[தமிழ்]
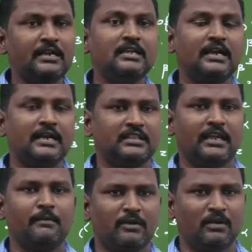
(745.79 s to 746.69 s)
ரெண்டு தான் எடுத்து
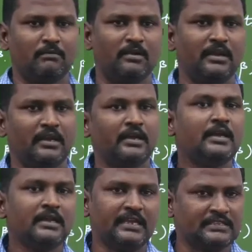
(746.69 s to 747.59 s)
என்ன பண்ணுவாங்க நம்மளுக்கு
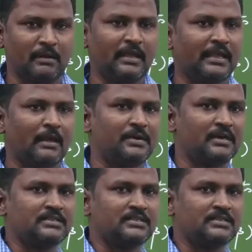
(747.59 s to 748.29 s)
எக்ஸாமில் கேட்பாங்க